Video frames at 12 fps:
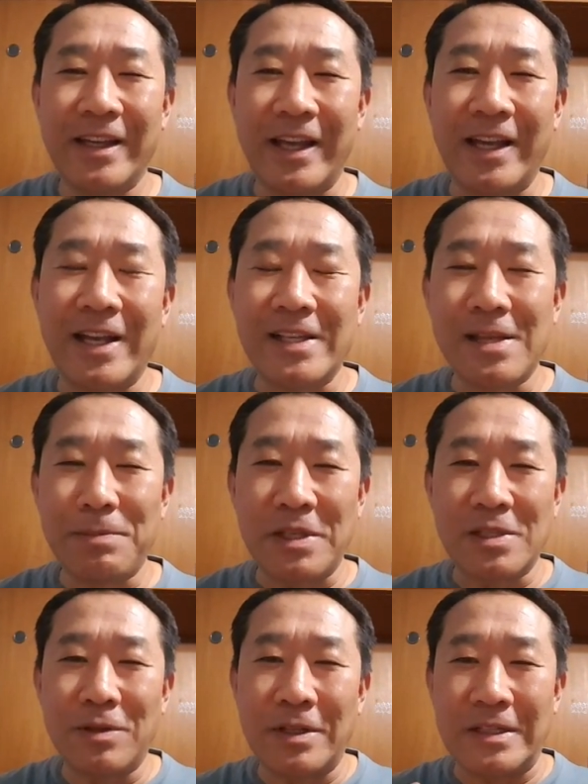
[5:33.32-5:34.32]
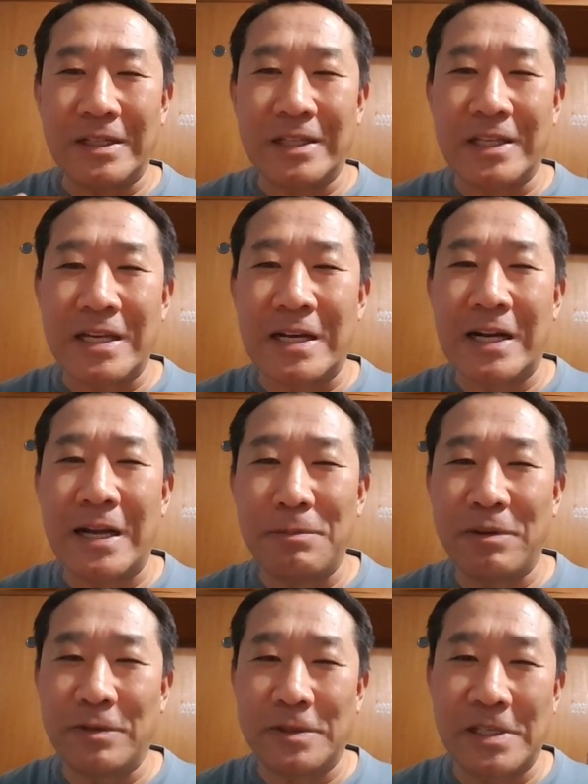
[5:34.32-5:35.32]
É que essa pessoa que
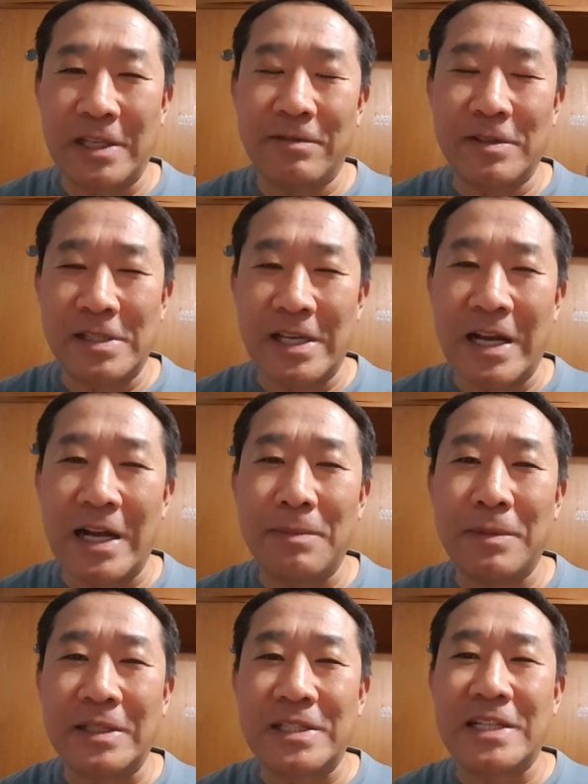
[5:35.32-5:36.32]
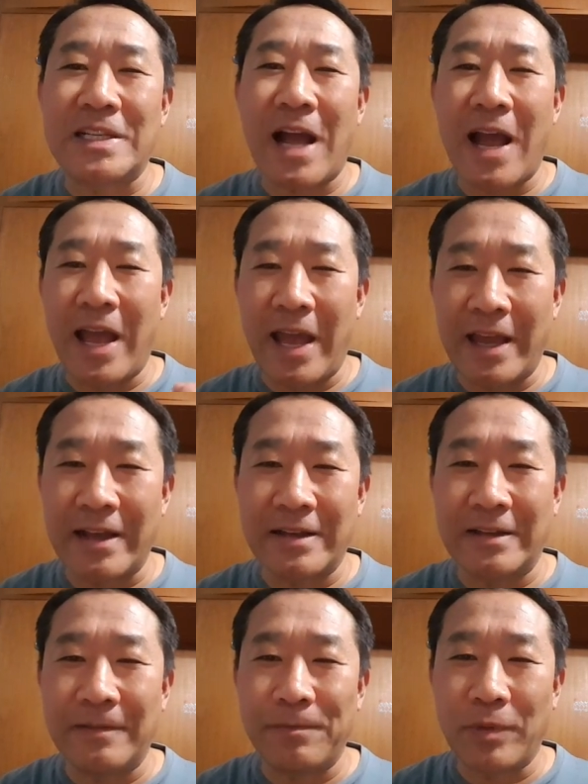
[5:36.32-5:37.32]
ama você, que você ama, te
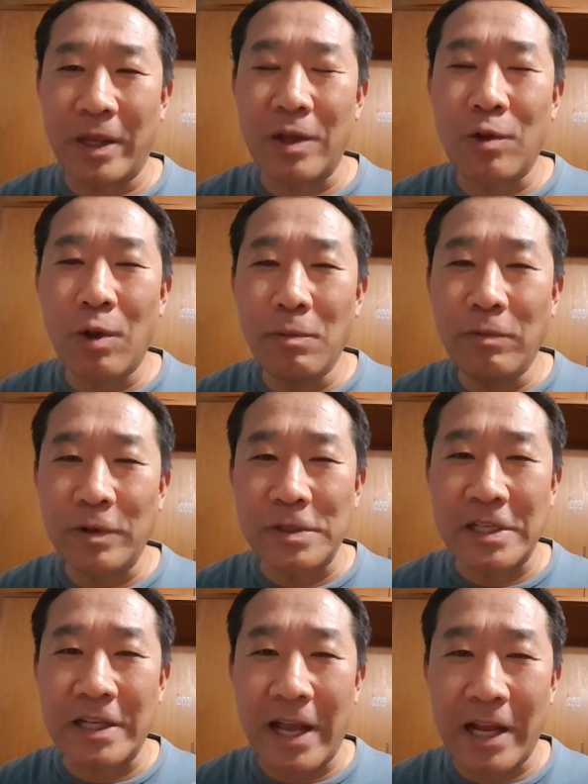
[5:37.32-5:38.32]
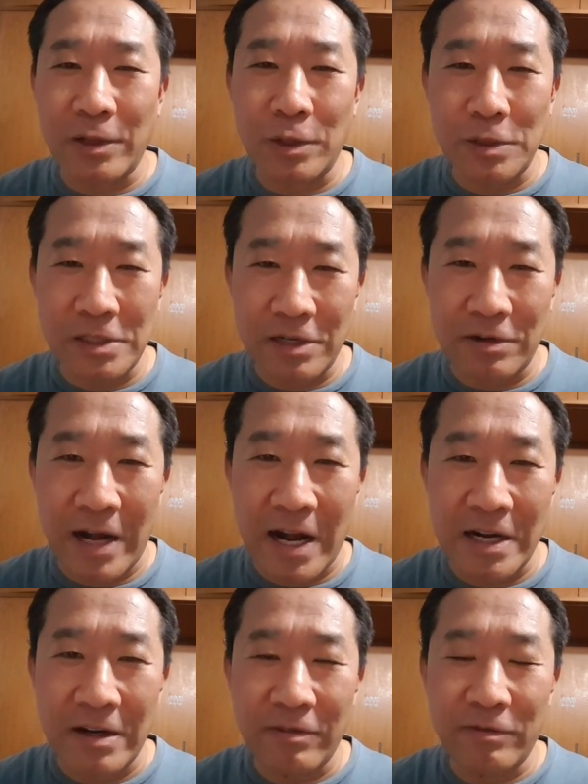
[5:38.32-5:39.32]
carrega. É como fosse carregador do
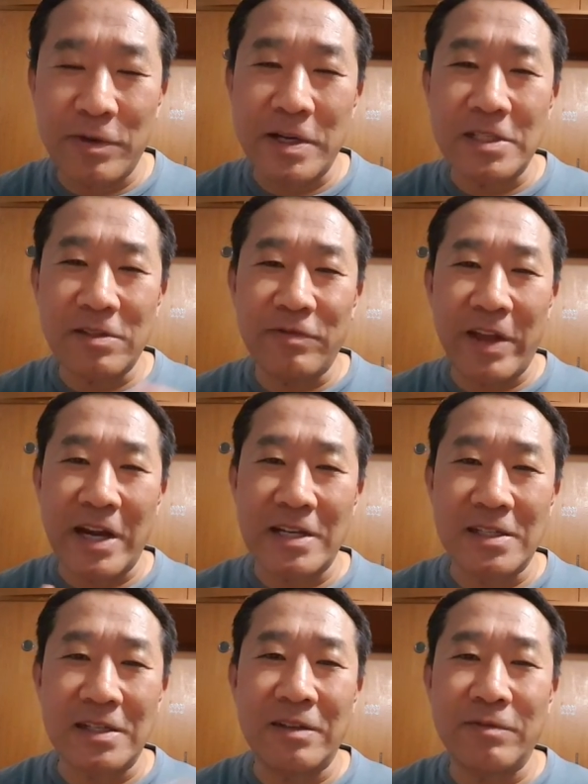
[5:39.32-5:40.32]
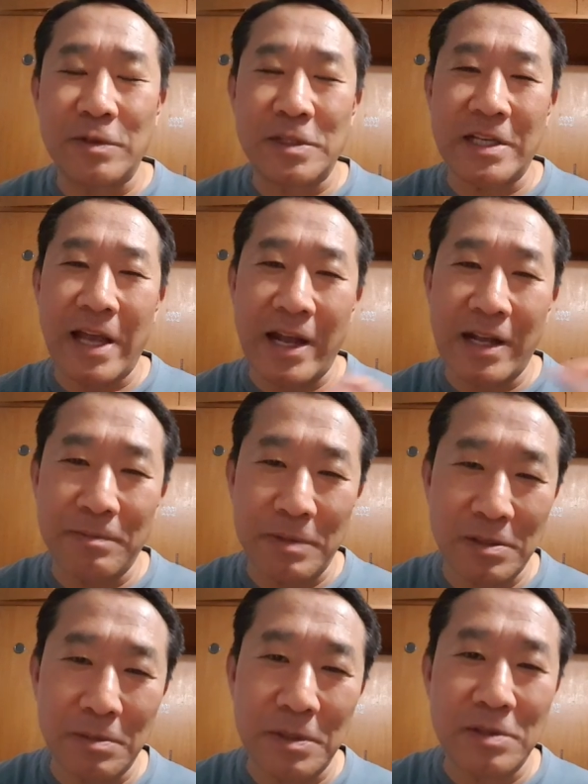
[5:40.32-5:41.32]
celular. Vice-versa, né? Você carrega a
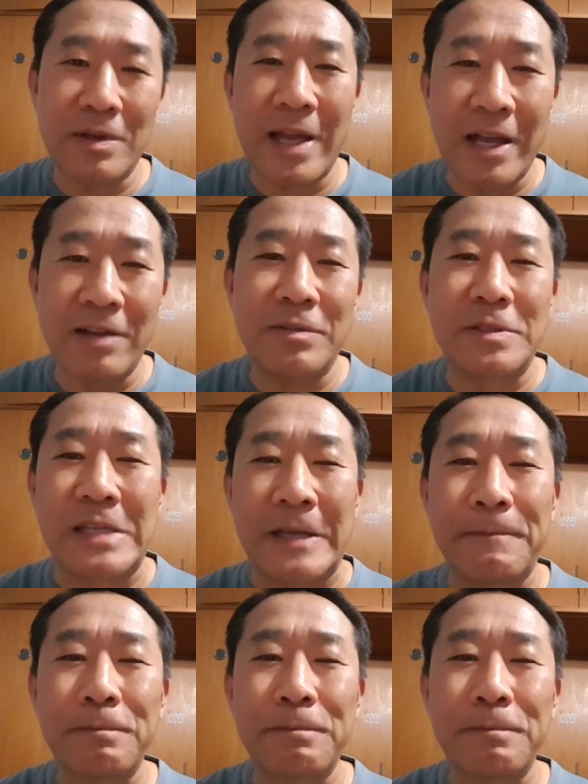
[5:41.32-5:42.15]
pessoa, a pessoa carrega você.